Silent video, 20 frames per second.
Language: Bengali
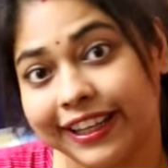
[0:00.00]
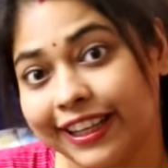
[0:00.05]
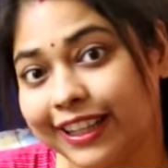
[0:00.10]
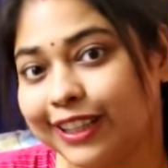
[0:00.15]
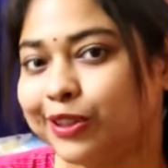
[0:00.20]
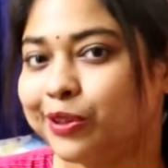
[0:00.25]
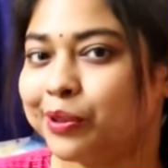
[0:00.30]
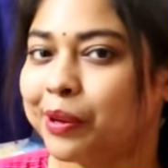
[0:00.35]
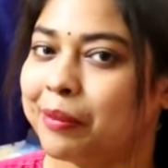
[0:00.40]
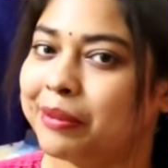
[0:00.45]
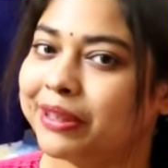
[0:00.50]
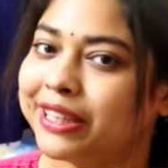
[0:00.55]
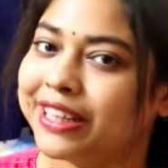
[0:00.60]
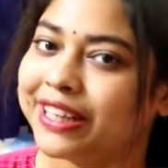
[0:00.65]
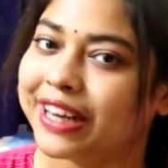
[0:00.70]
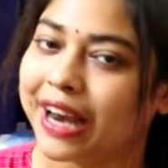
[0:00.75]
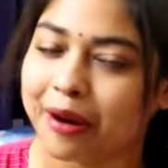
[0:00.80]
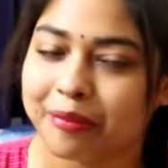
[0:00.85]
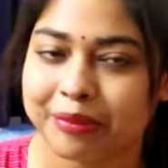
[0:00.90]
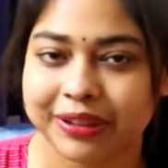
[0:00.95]
কিন্তু আমাদের
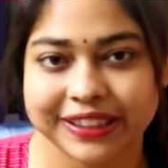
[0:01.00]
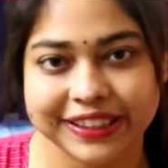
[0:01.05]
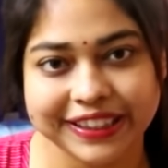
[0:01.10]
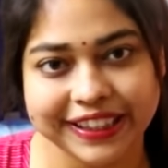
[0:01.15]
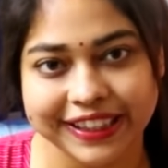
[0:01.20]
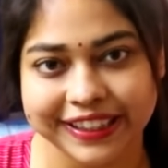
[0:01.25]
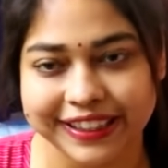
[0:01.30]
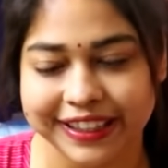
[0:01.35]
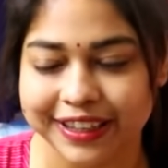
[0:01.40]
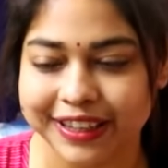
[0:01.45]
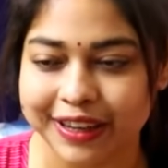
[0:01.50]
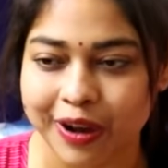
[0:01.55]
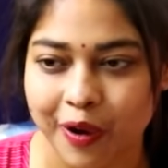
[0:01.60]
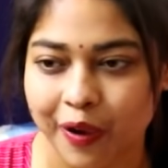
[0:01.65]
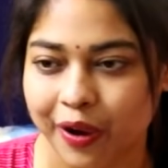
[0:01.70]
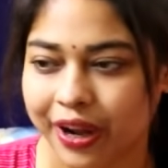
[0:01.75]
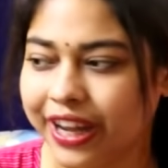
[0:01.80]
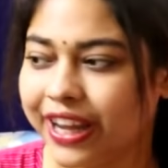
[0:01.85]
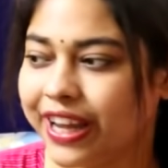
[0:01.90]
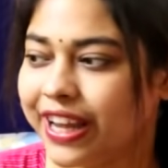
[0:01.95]
গ্রামের দিকে এটাই
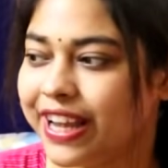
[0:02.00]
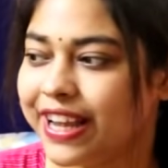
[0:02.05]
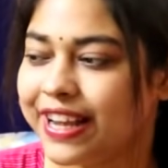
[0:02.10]
হয়